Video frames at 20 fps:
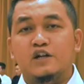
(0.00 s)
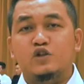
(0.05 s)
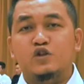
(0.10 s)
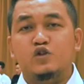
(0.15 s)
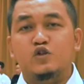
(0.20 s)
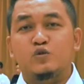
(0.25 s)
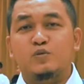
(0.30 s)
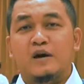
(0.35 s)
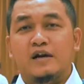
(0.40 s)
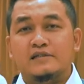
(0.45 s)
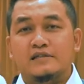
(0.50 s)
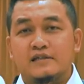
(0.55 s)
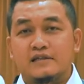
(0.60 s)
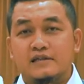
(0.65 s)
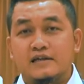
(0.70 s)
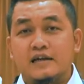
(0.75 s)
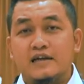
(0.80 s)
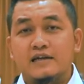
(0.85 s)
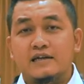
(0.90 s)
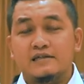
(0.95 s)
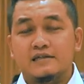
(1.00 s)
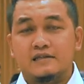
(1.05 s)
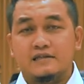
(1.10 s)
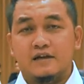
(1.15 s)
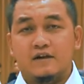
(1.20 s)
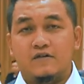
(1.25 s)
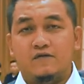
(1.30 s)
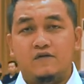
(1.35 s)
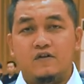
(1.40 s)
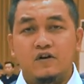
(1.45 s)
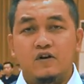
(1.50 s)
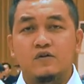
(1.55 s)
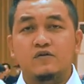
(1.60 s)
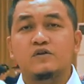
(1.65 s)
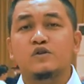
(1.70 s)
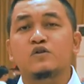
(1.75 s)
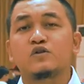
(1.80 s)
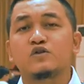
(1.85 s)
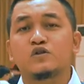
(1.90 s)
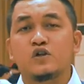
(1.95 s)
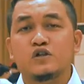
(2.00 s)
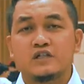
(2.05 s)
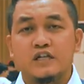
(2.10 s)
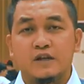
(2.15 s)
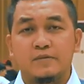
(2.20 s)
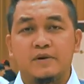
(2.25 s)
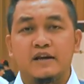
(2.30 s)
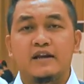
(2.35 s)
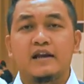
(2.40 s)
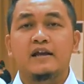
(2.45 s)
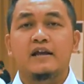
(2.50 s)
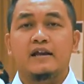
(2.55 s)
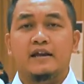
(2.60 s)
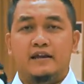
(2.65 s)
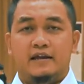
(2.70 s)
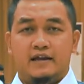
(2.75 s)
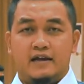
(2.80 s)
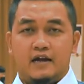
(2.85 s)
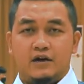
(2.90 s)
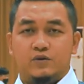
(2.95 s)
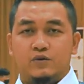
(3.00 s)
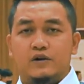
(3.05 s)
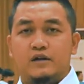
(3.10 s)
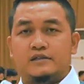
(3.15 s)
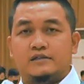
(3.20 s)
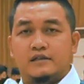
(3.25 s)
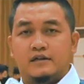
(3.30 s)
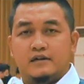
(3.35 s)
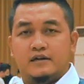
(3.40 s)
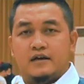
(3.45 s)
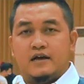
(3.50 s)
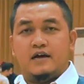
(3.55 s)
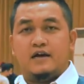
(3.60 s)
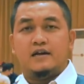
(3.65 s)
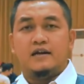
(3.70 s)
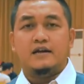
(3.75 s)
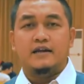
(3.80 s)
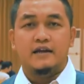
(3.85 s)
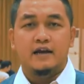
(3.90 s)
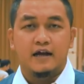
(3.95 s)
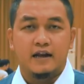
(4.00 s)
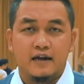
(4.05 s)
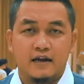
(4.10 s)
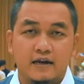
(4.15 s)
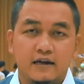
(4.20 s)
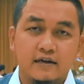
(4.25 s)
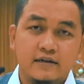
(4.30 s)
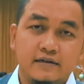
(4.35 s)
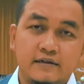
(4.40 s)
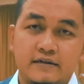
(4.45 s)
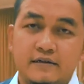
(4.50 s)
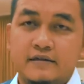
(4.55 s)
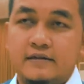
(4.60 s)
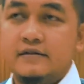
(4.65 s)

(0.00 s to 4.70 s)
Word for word: channel YouTube Aksara serta follow terus sosial media dari akun Aksara Radial.